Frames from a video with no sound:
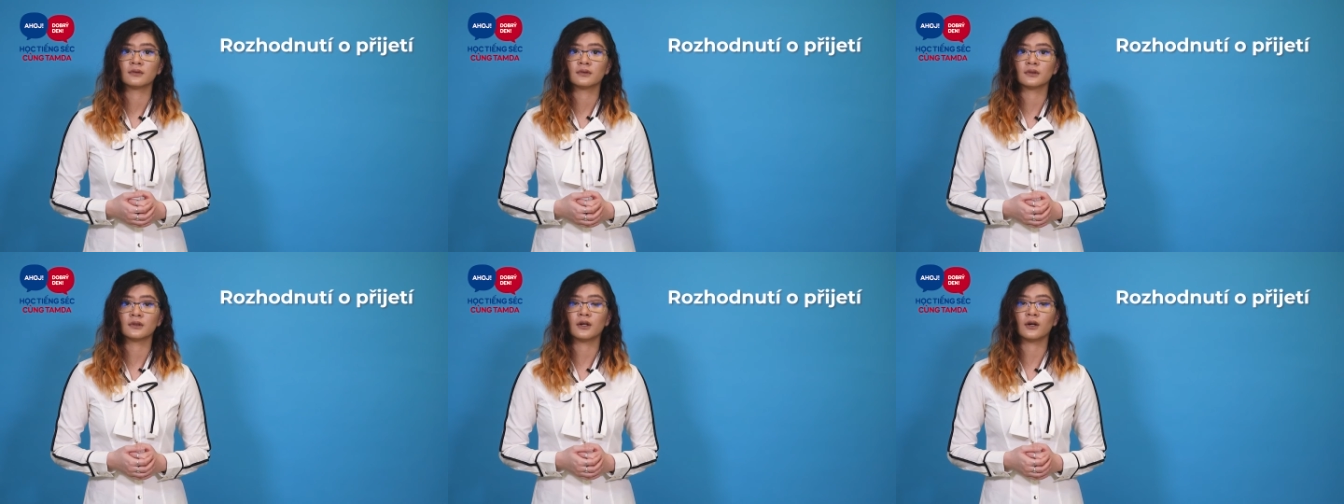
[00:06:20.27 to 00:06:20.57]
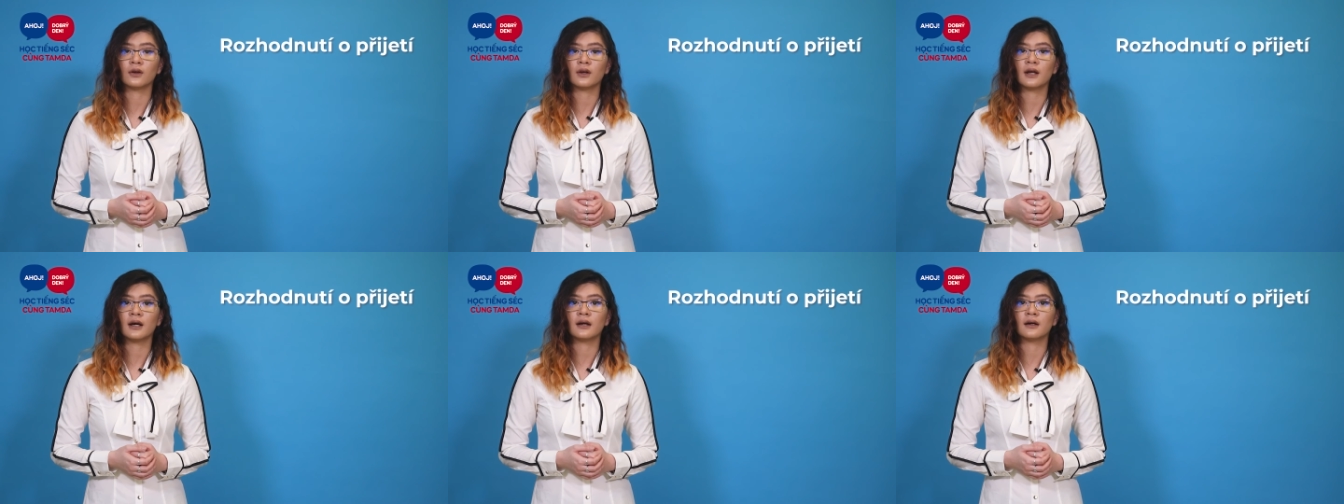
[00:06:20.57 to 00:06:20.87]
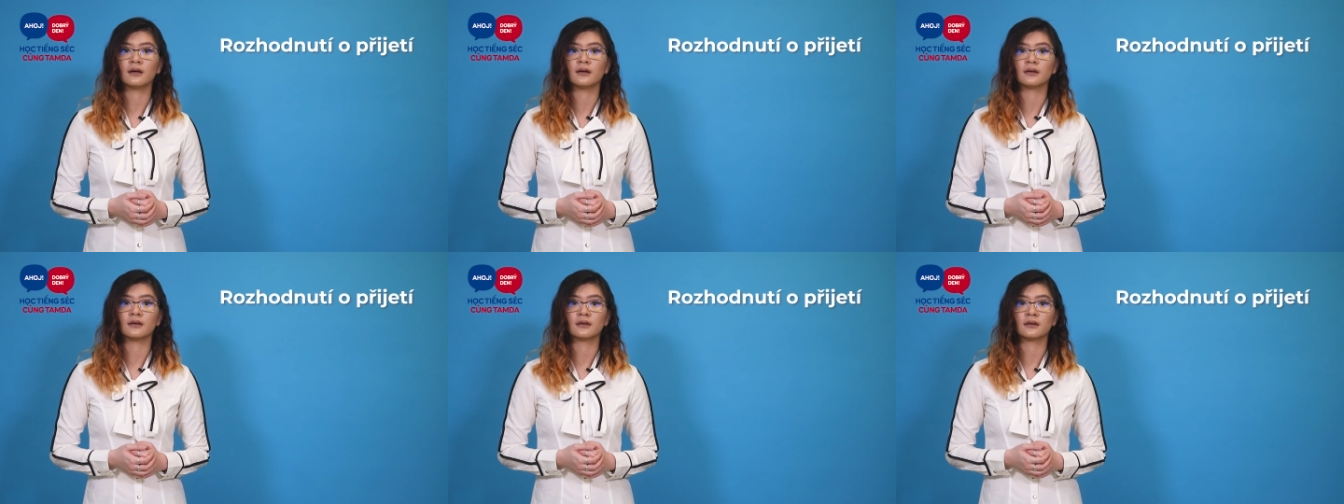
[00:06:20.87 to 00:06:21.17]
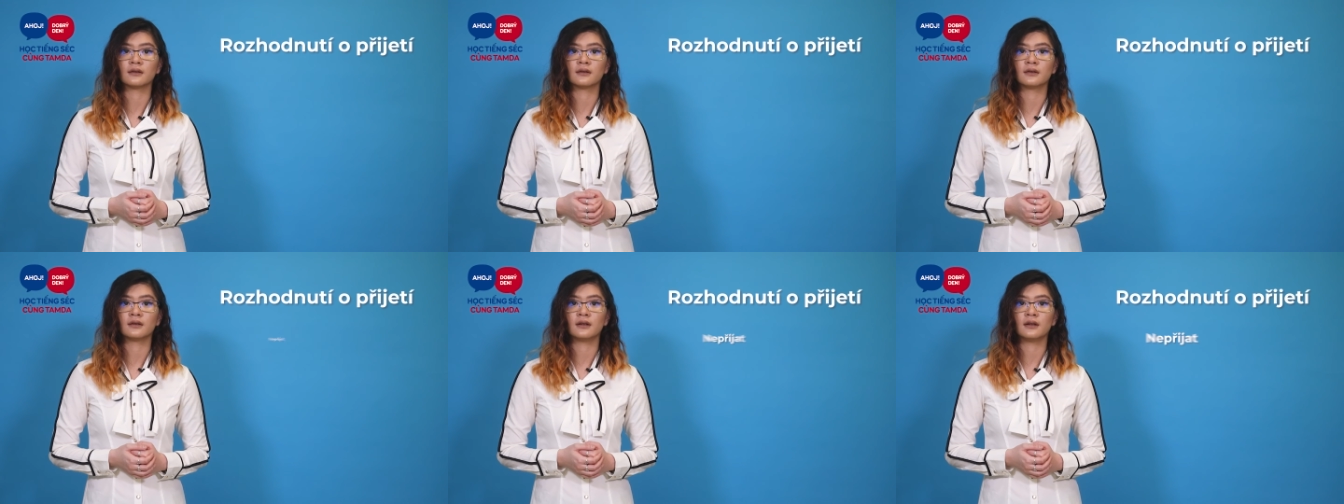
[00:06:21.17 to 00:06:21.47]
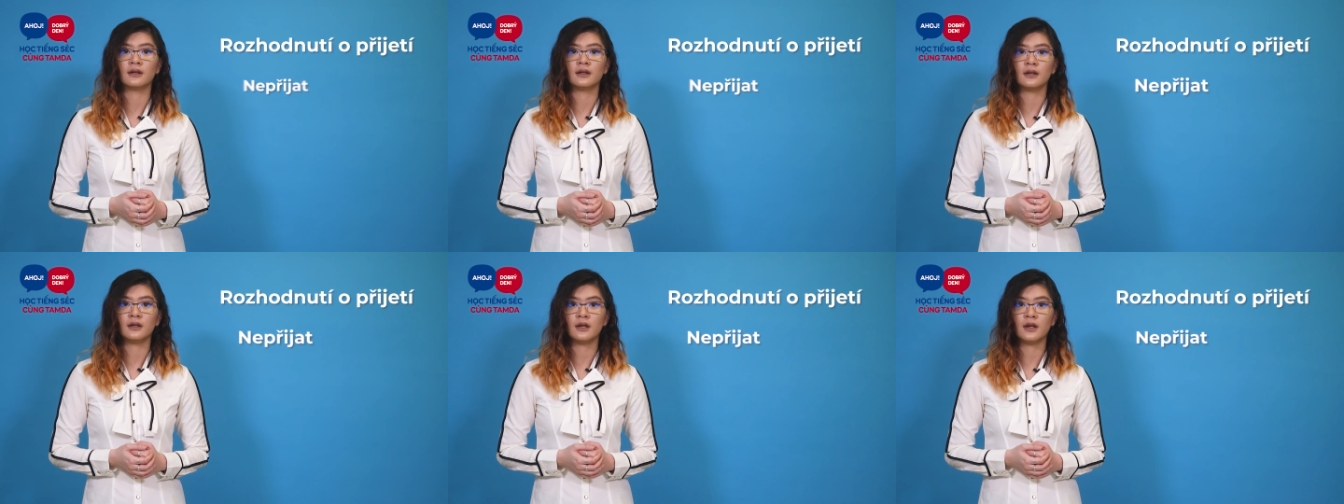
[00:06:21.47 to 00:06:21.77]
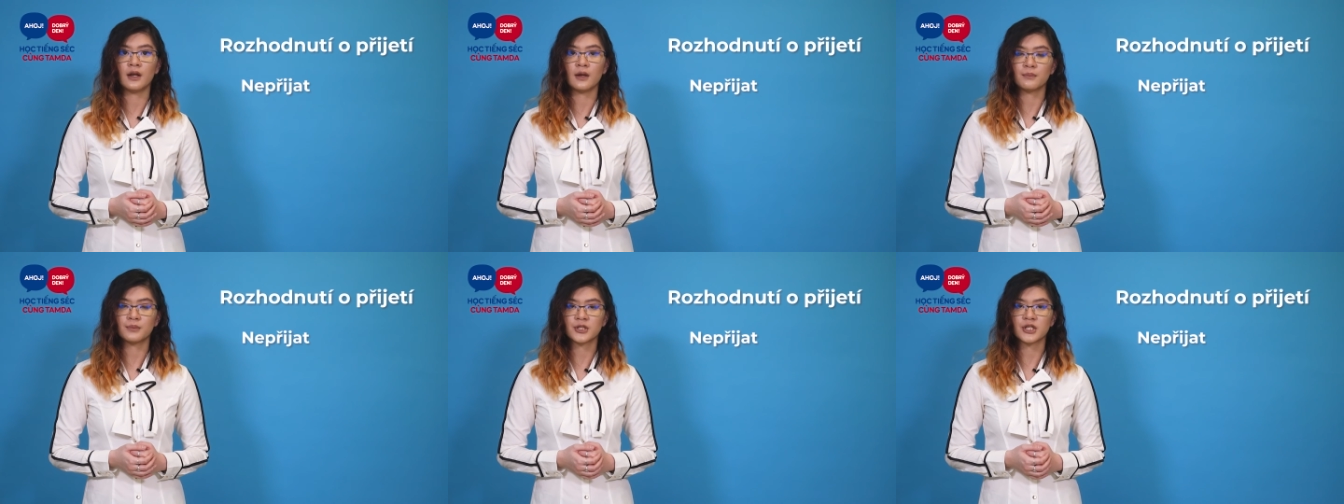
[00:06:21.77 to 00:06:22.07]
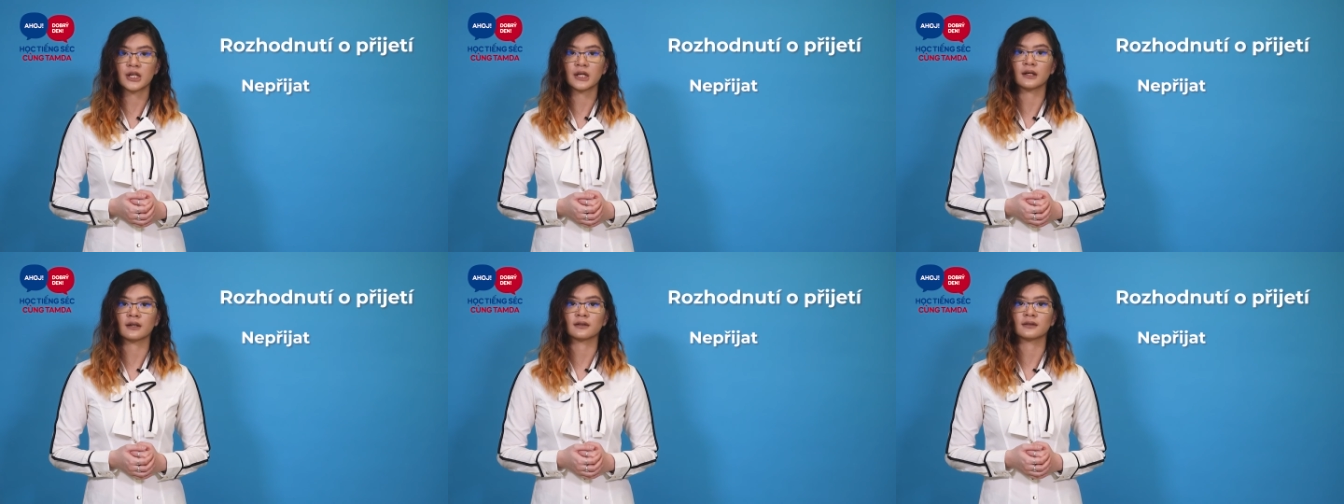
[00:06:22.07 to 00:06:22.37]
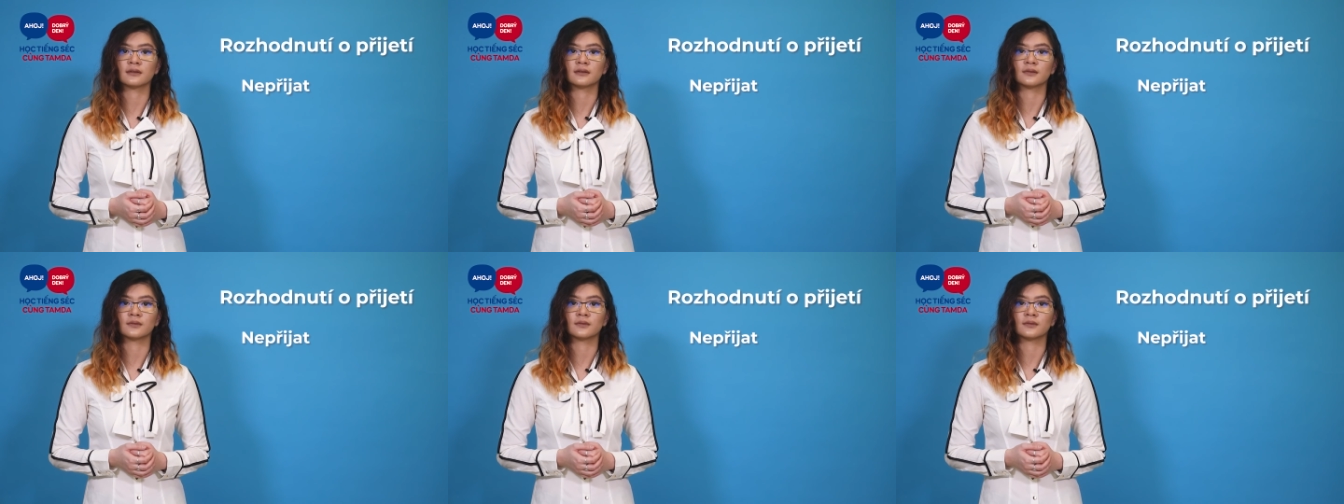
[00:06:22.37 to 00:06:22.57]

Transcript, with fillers: Đó là nepřijat.